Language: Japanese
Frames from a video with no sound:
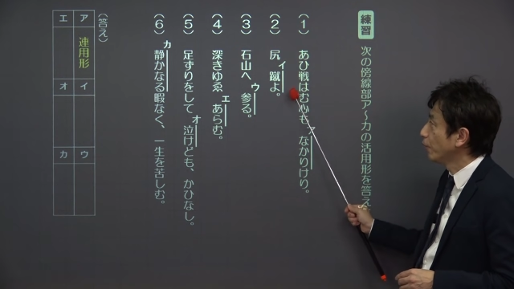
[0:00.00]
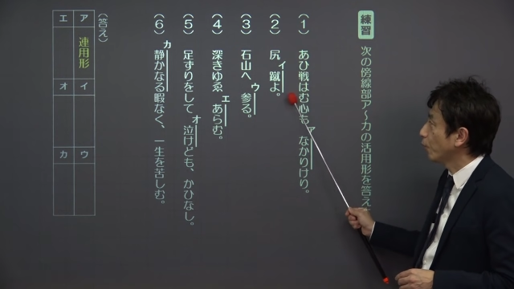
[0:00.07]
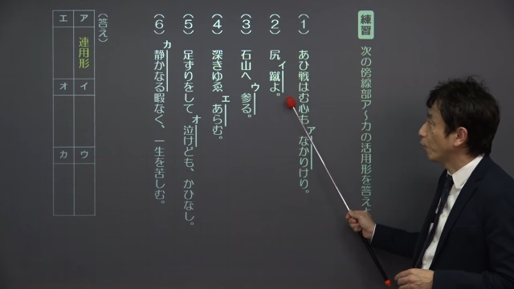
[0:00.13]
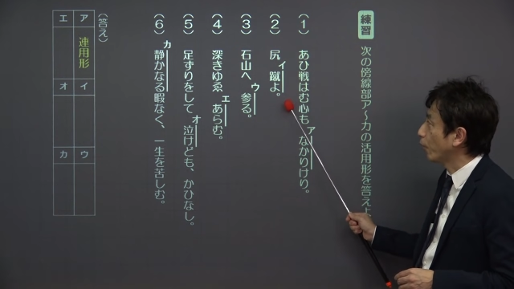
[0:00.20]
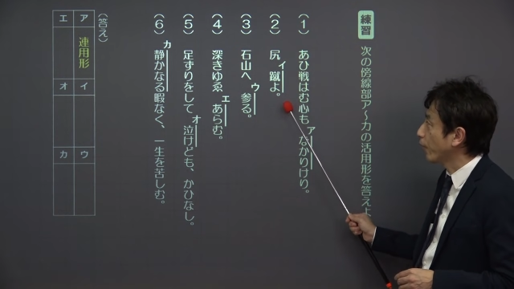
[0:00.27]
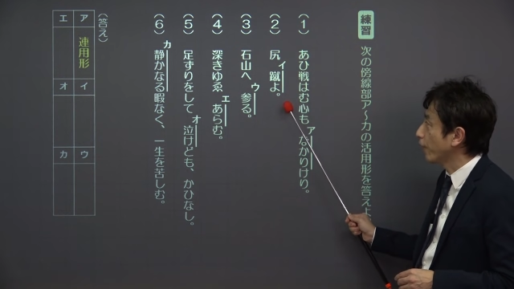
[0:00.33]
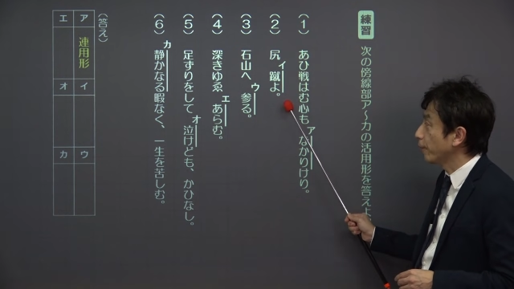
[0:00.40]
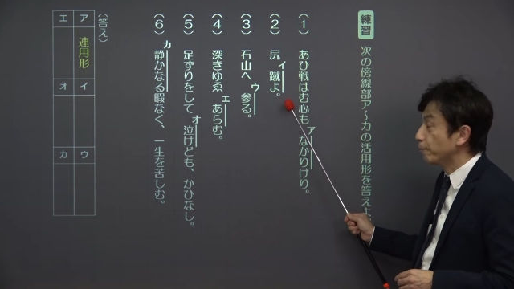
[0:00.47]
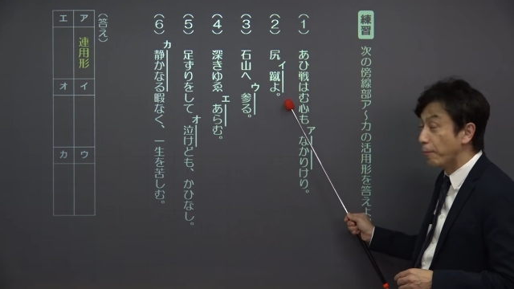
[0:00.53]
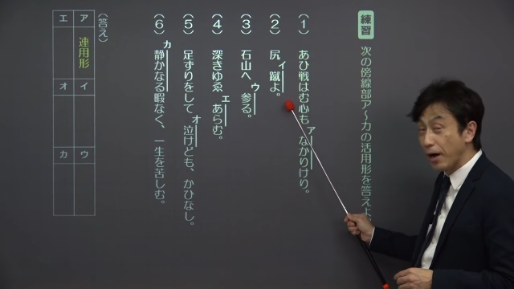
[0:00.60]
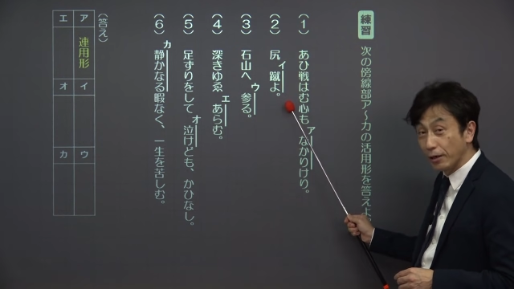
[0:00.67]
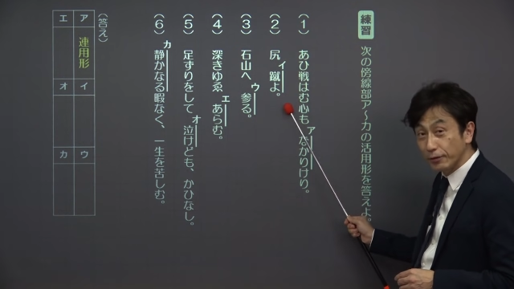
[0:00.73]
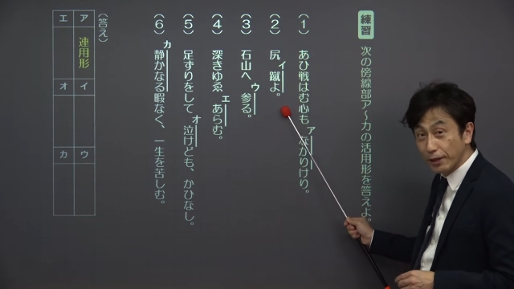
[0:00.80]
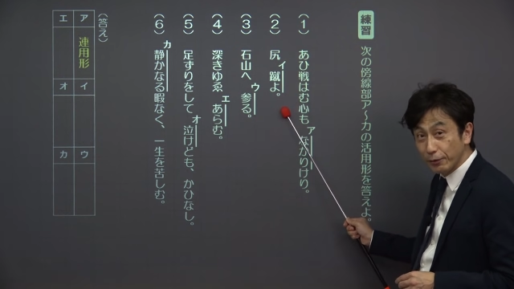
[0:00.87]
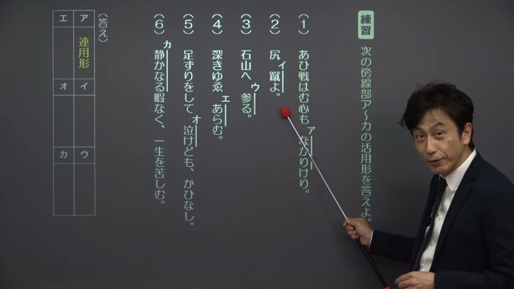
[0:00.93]
これ
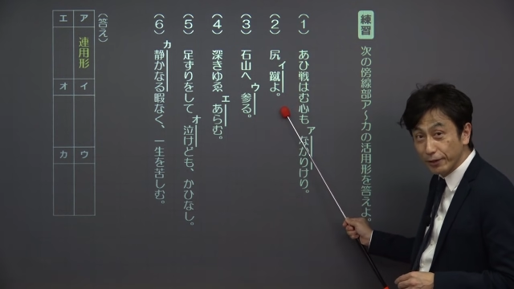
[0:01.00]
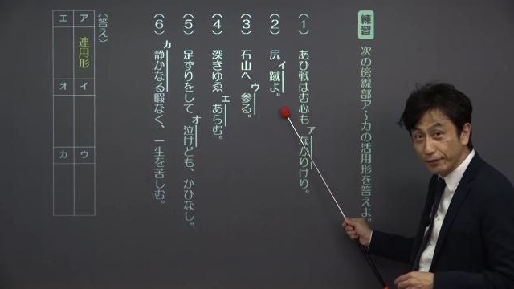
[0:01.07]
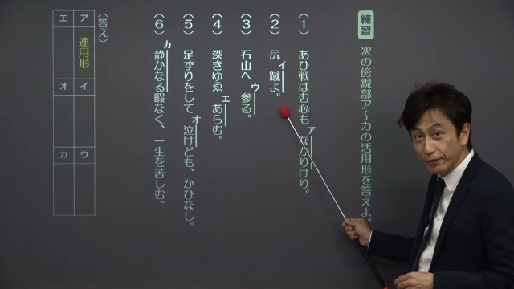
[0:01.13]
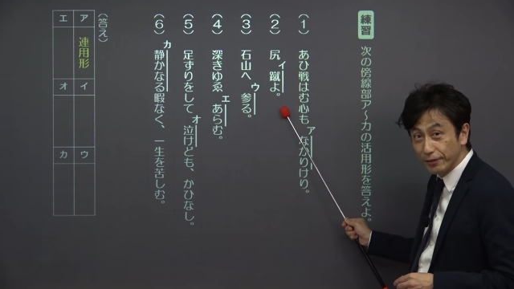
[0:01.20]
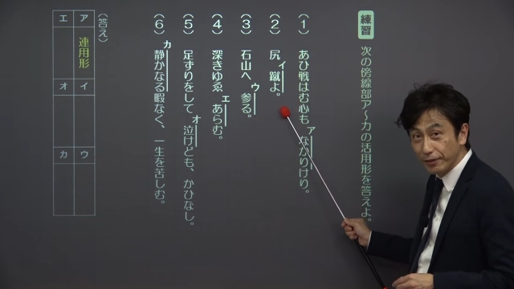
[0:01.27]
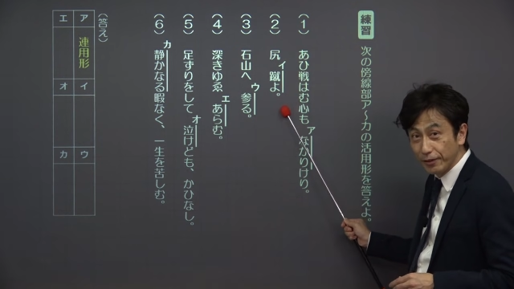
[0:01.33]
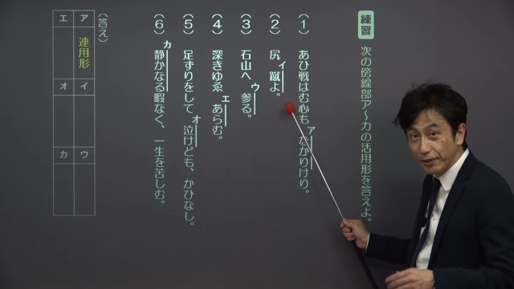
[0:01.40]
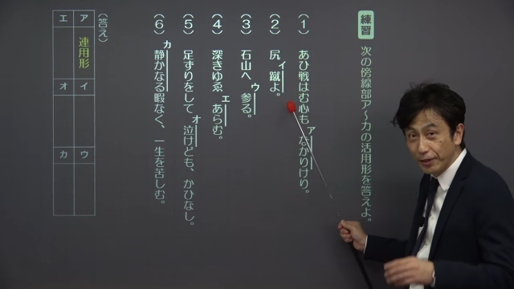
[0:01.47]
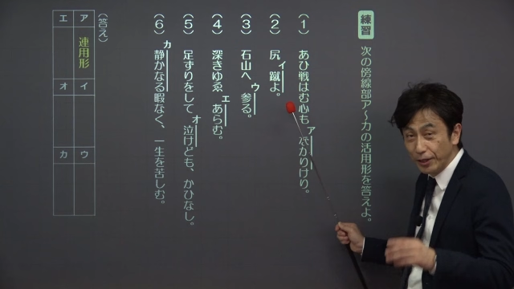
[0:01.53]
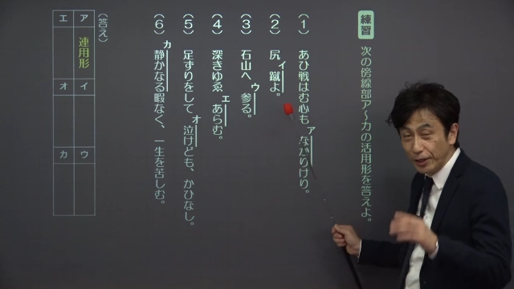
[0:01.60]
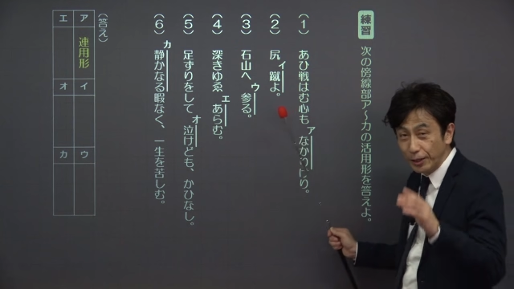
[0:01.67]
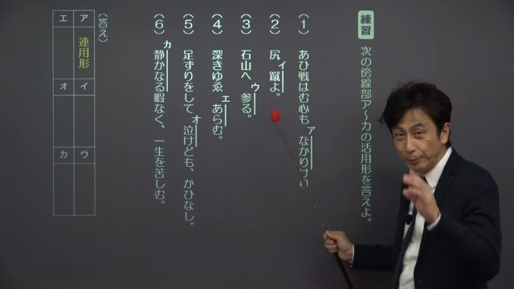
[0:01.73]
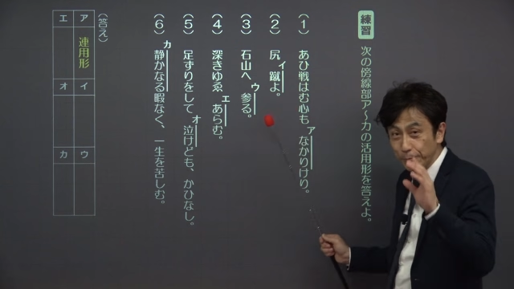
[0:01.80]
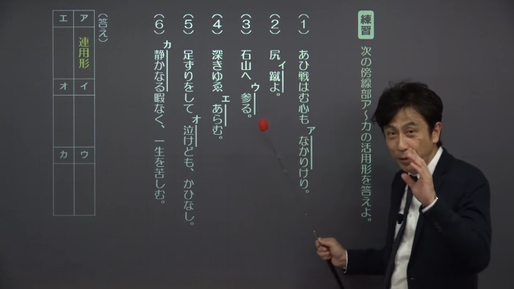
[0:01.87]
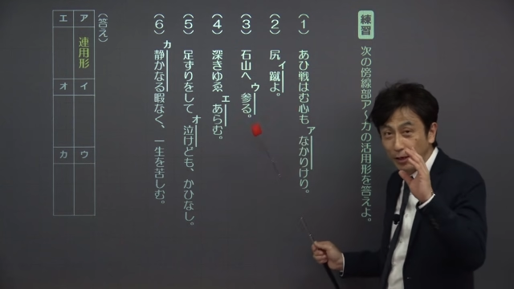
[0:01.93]
丸だよね。
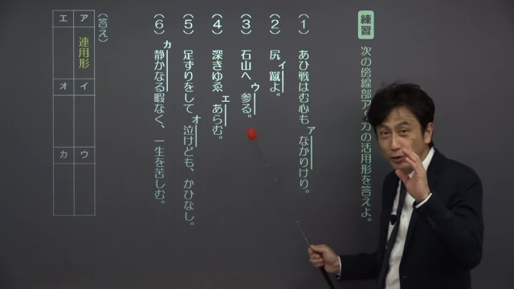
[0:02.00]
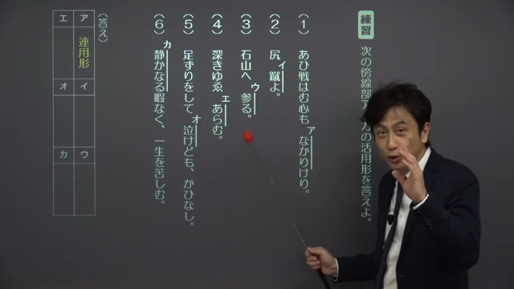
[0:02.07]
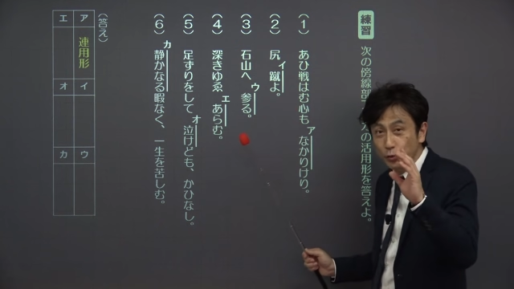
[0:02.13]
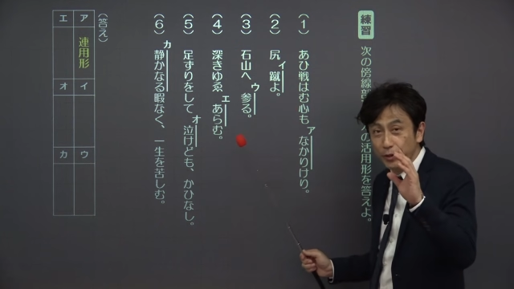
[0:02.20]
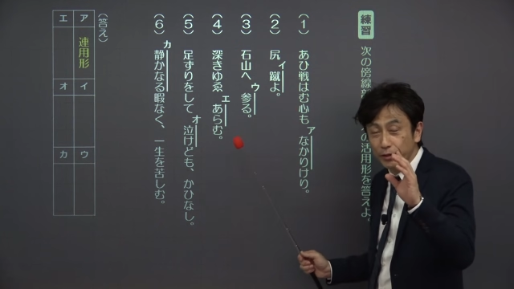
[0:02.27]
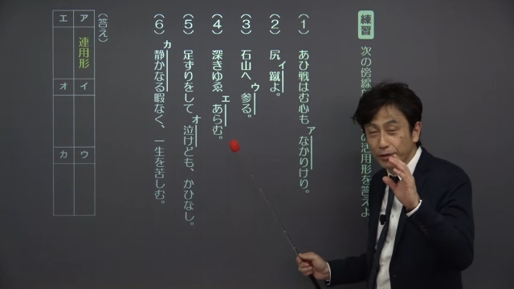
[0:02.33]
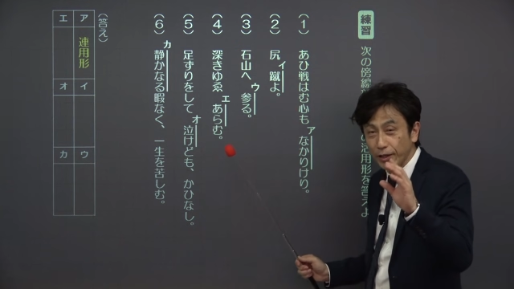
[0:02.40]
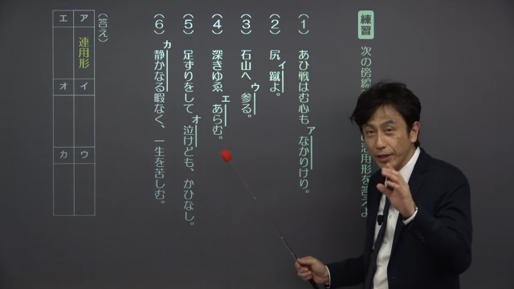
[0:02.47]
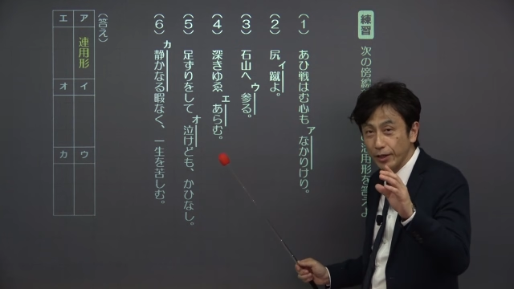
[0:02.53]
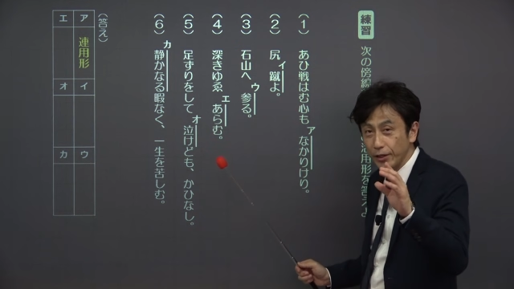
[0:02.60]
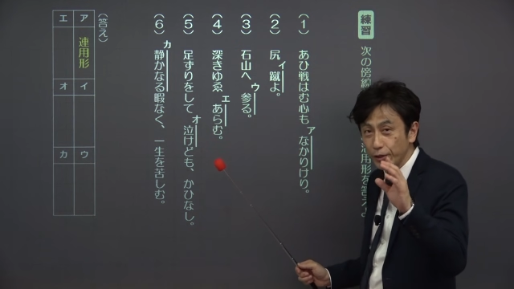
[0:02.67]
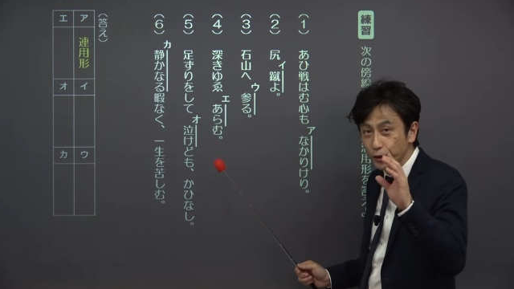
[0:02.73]
丸の上って